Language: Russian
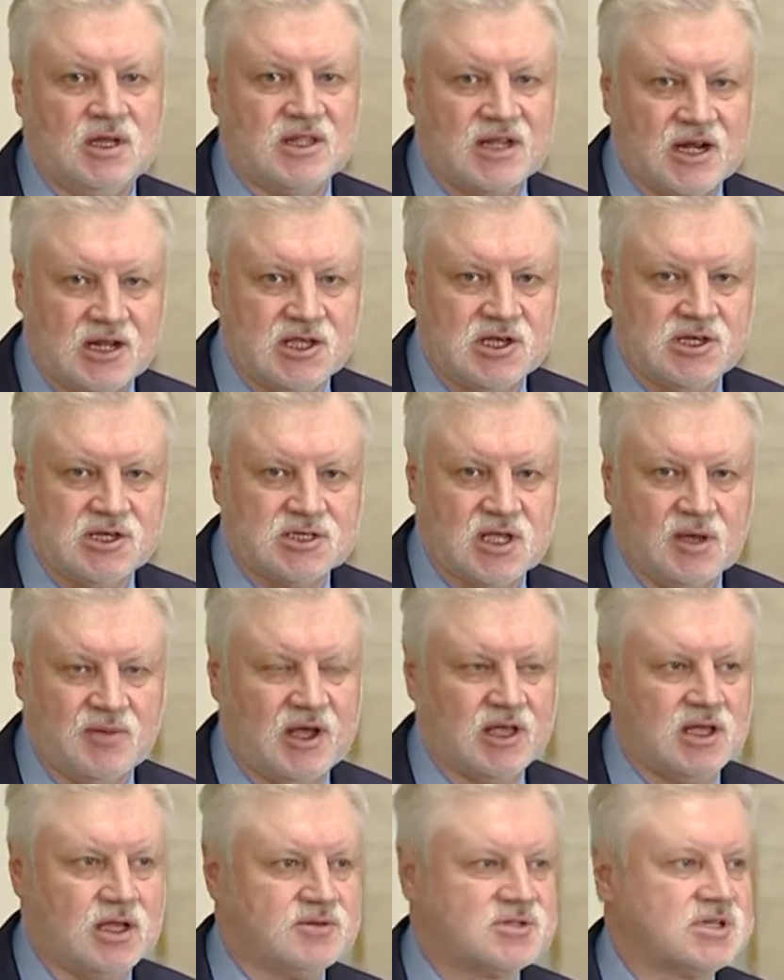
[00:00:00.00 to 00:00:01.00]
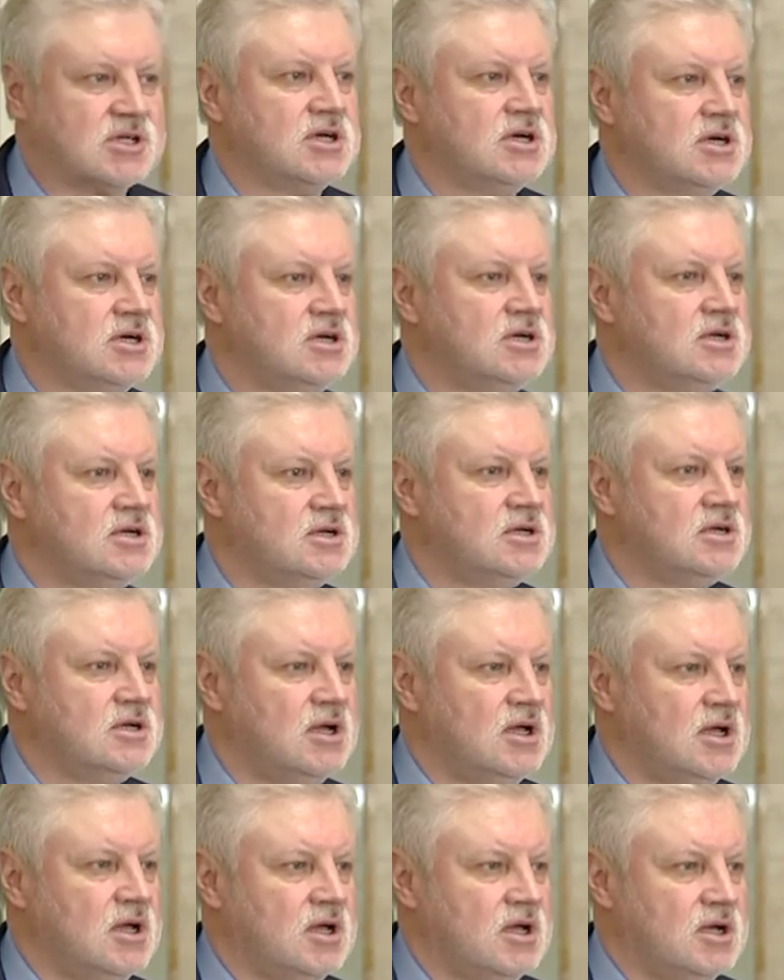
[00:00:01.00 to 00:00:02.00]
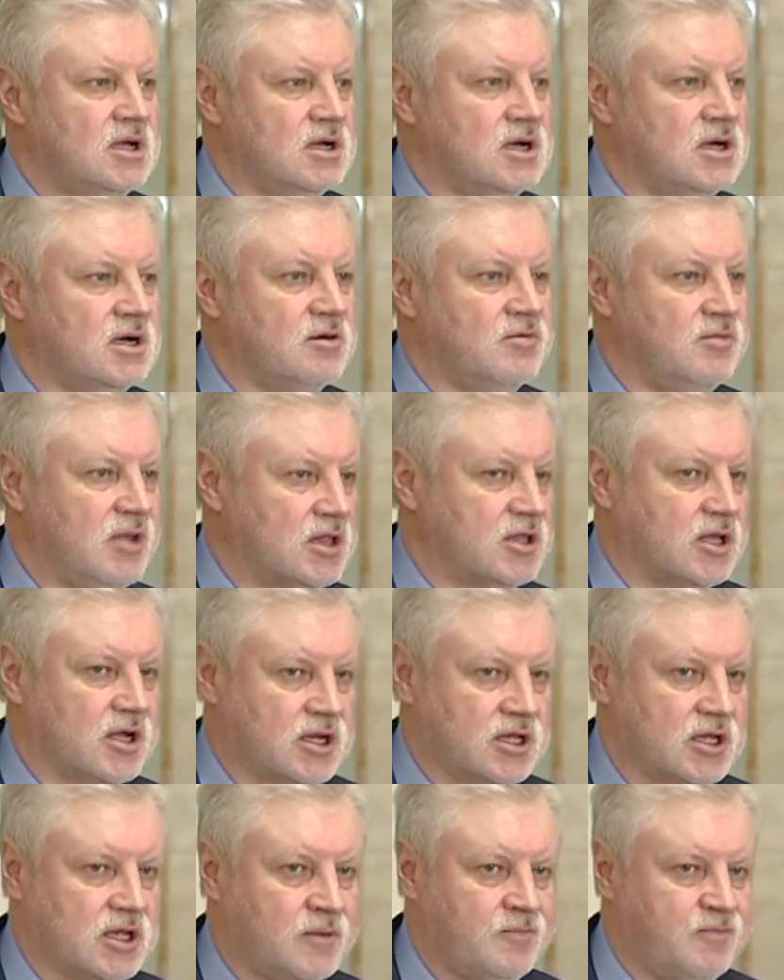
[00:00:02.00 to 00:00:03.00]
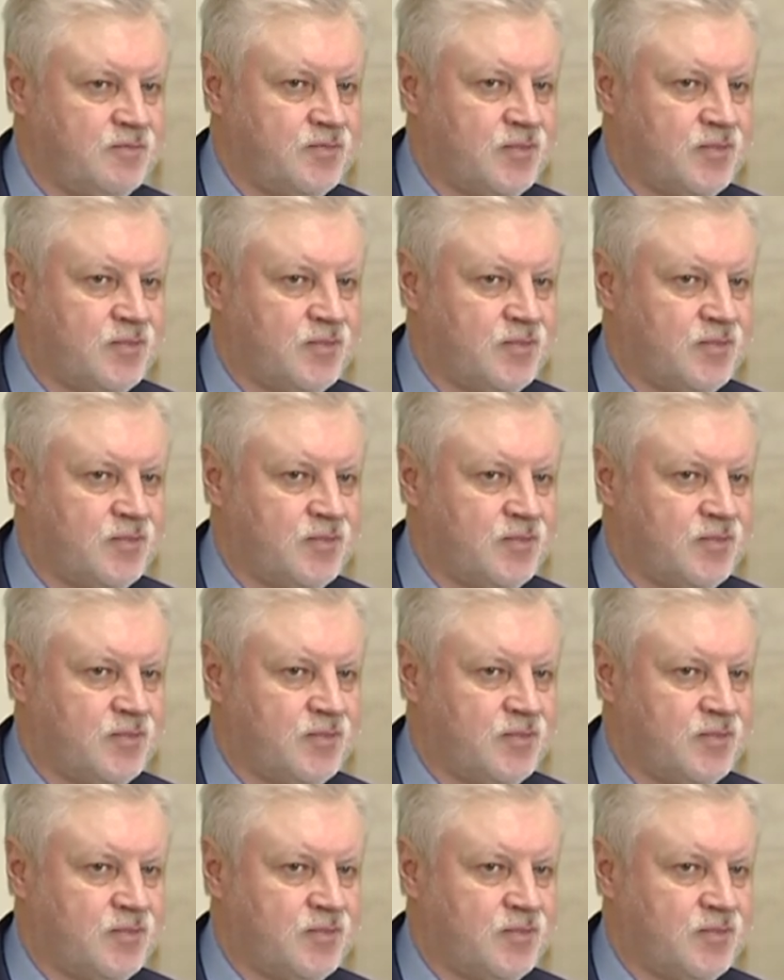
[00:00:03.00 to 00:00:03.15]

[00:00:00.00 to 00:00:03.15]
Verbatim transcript: трагически погибших э, в Белгороде.